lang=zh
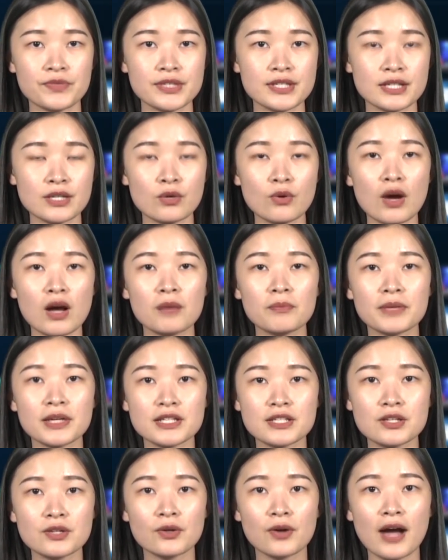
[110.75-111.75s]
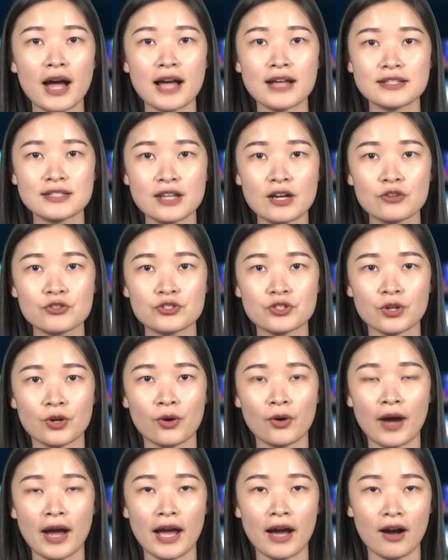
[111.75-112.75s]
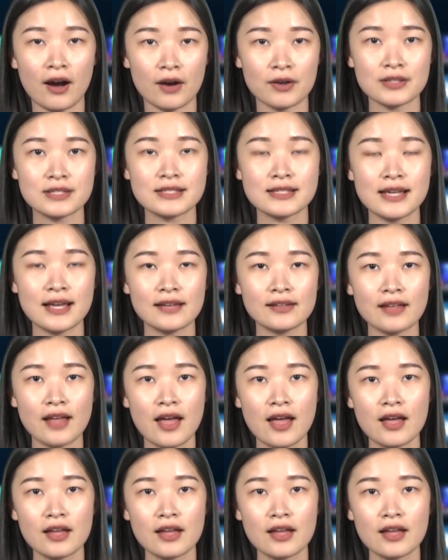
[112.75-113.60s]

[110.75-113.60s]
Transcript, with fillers: 情况比金融海啸时候还要好一些，